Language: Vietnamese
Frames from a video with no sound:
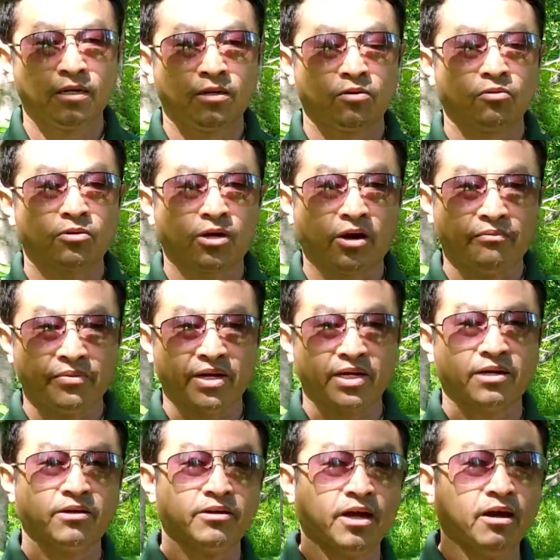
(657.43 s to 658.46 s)
lúc khó phải
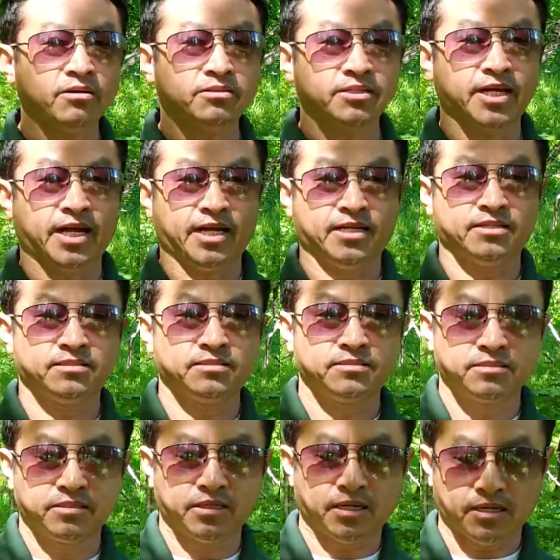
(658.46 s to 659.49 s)
nó đau thế nào
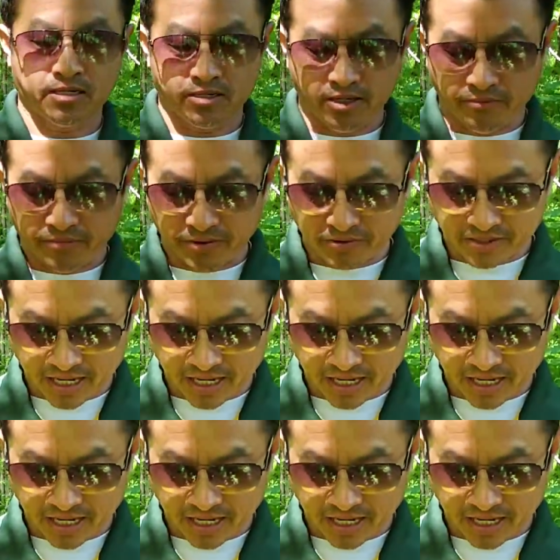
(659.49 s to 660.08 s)
giờ biểu